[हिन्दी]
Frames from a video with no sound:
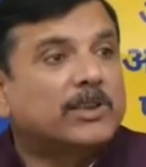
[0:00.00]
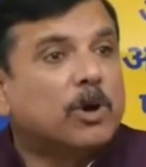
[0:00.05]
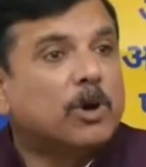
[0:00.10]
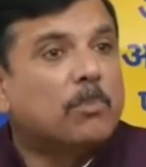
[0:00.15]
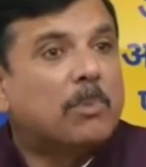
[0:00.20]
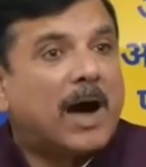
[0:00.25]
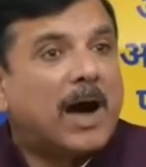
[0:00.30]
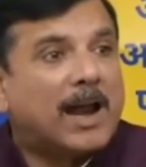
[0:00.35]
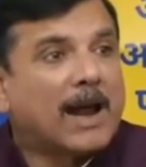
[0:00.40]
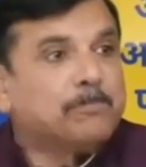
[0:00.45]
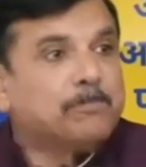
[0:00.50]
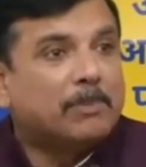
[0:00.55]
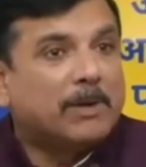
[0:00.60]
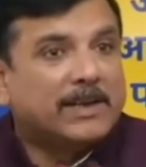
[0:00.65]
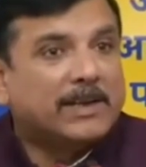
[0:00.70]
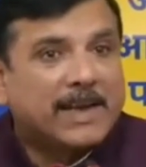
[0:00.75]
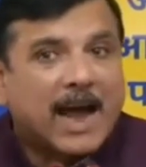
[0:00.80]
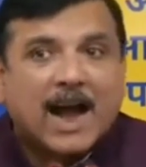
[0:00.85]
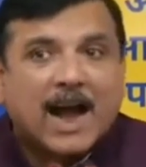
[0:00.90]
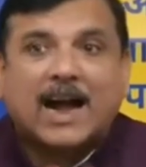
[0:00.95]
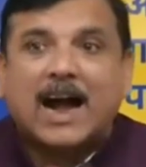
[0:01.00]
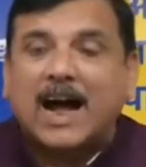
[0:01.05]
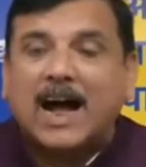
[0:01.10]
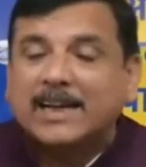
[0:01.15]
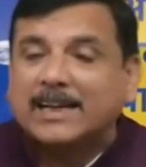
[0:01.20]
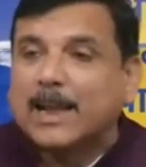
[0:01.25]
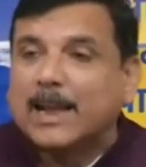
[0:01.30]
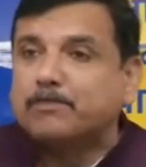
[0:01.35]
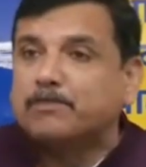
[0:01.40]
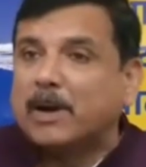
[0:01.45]
तो मारा पीटा
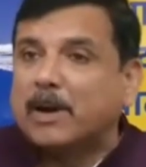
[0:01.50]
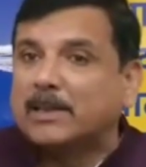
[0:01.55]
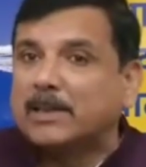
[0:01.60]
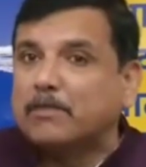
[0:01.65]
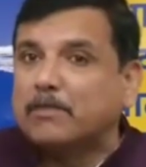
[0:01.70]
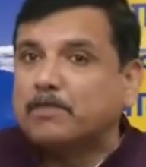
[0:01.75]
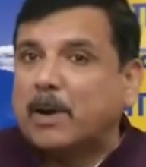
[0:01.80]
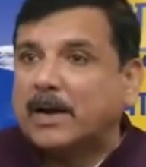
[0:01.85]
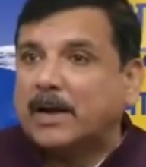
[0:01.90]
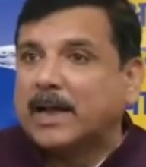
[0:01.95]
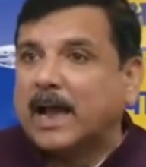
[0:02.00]
कान के पर्दे फट